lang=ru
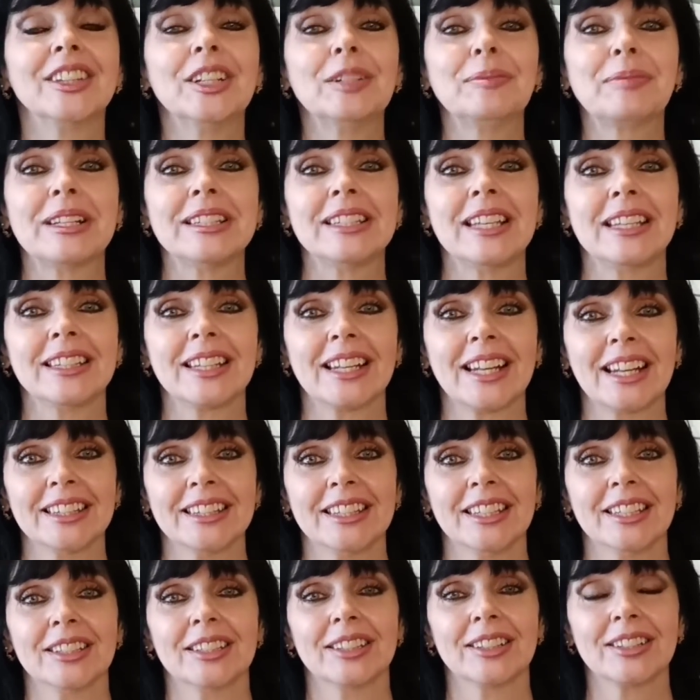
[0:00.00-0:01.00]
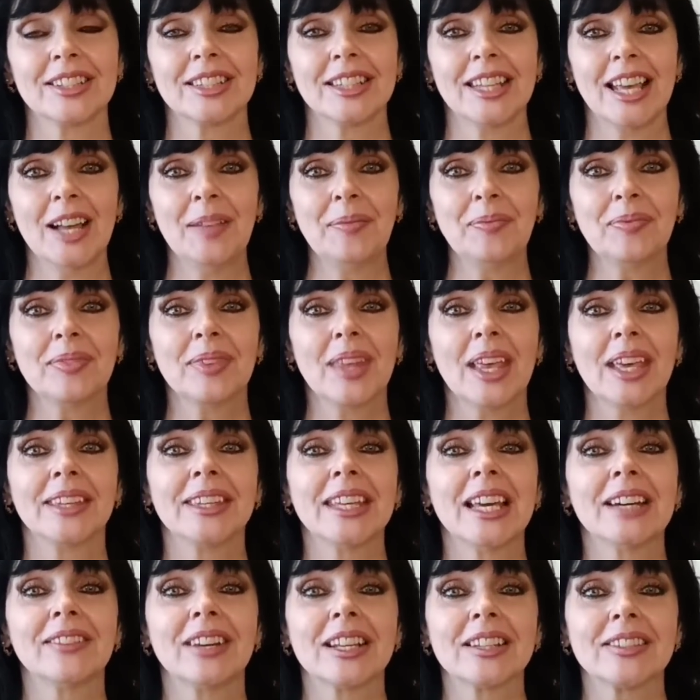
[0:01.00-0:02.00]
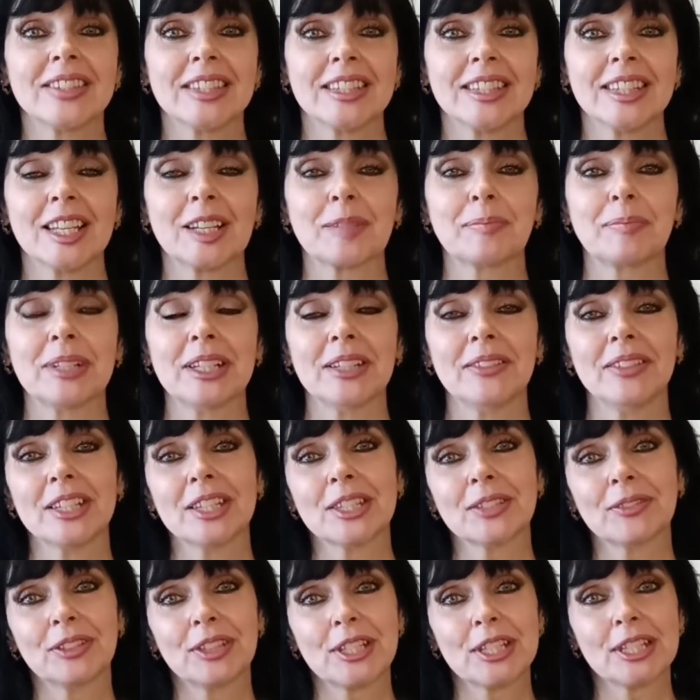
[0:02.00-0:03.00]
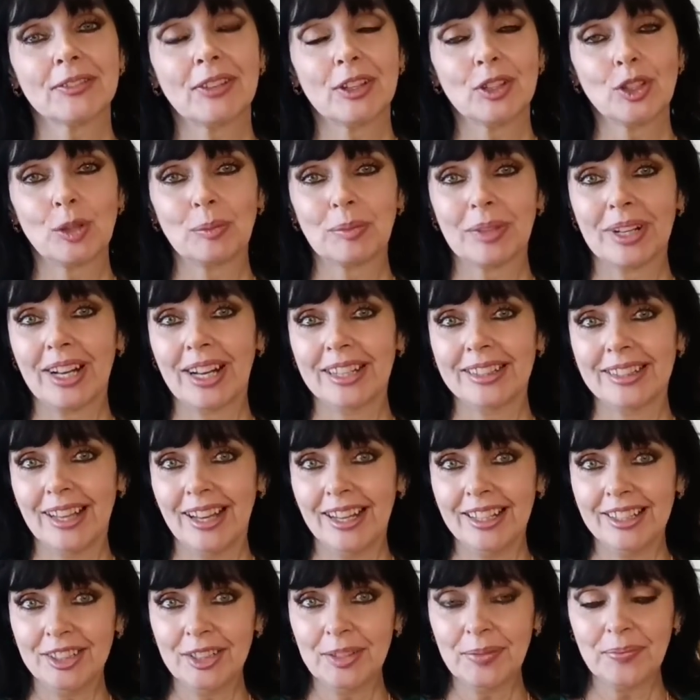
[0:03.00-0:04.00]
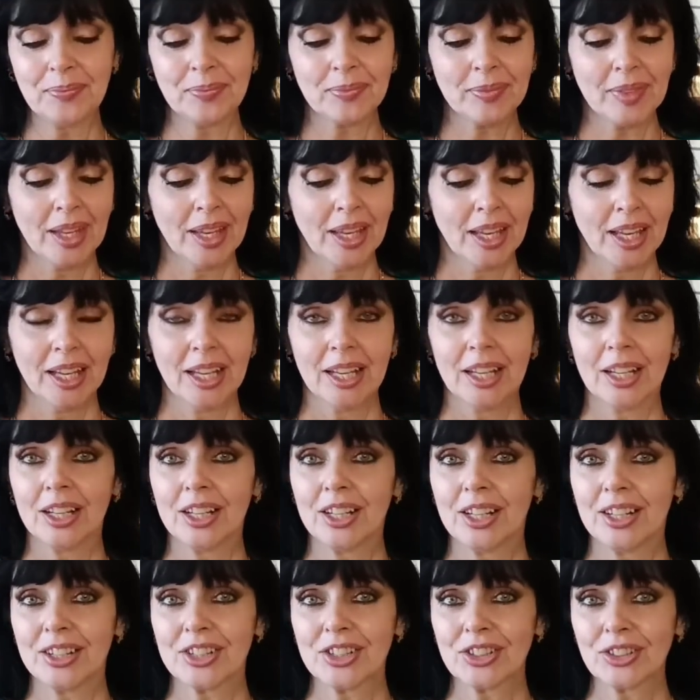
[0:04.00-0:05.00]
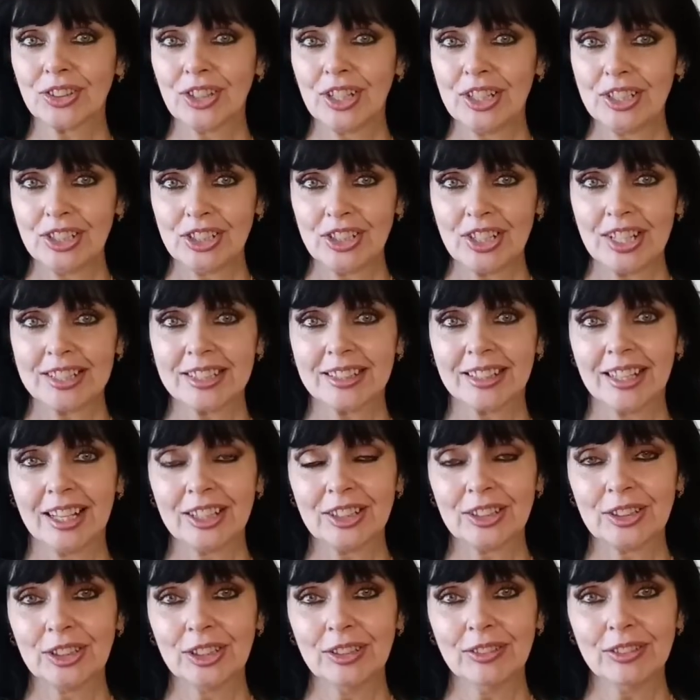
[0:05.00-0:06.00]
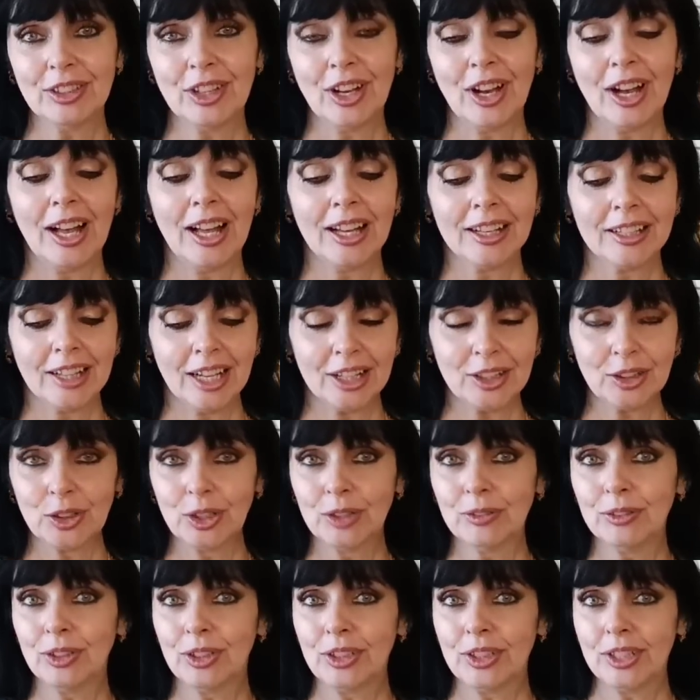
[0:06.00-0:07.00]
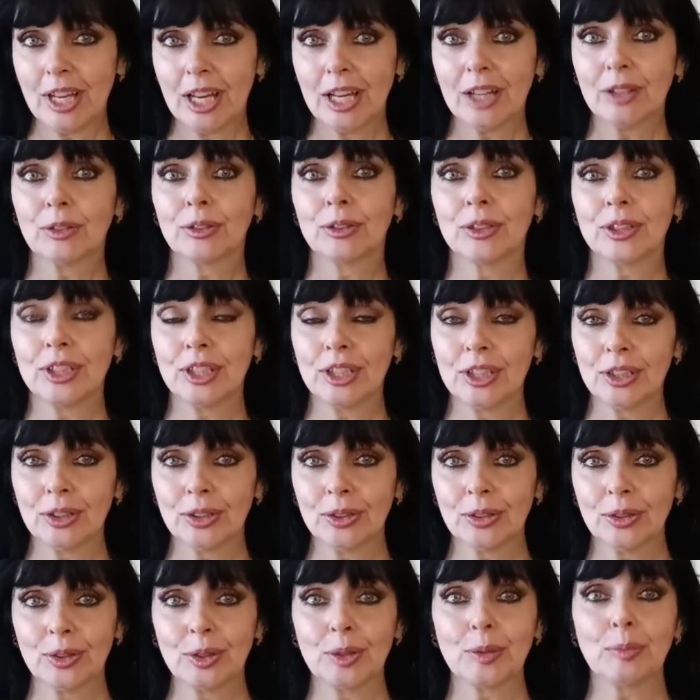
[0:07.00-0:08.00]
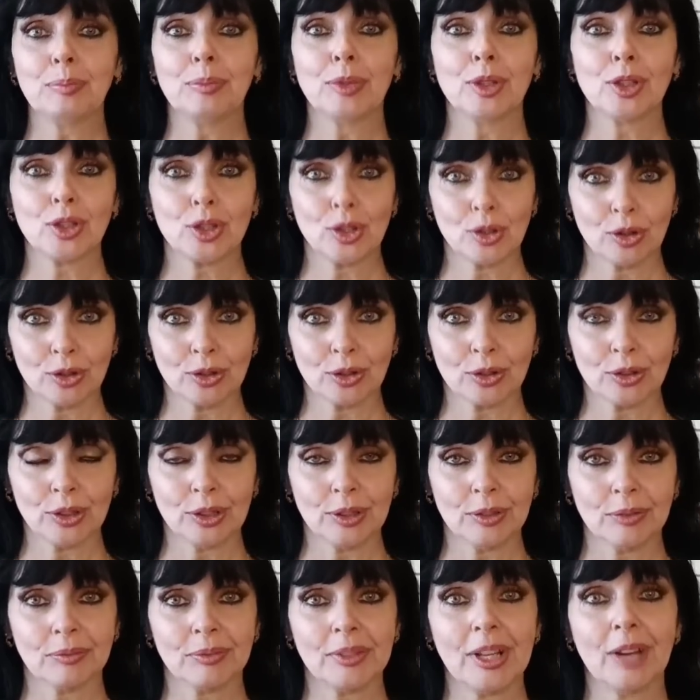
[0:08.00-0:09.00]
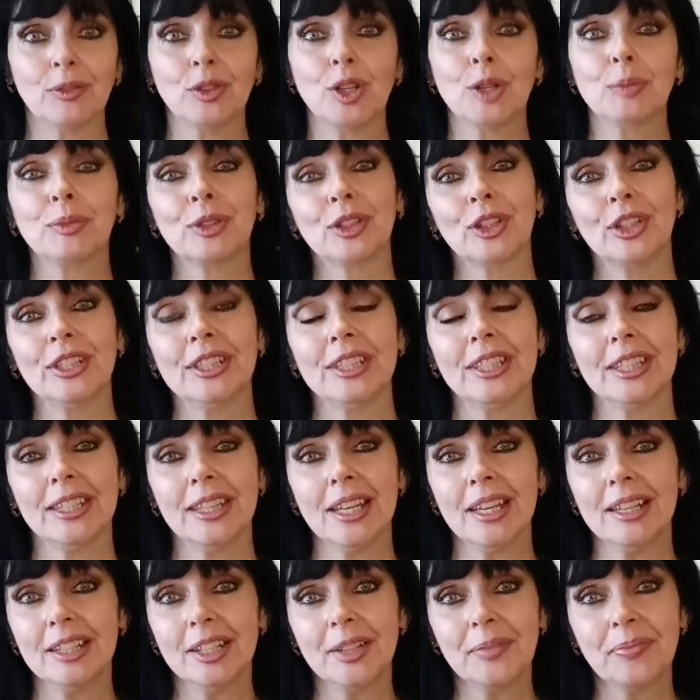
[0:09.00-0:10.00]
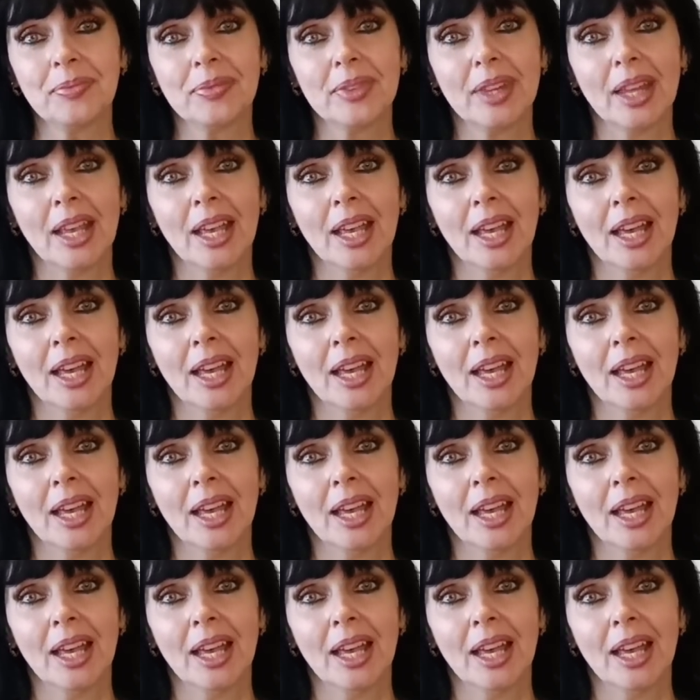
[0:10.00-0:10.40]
Добрый день, дорогие друзья! Я вас всех приветствую на своем канале. А, что я сейчас готовлю? А готовлю я куриную печенку. Давно мы ее не ели.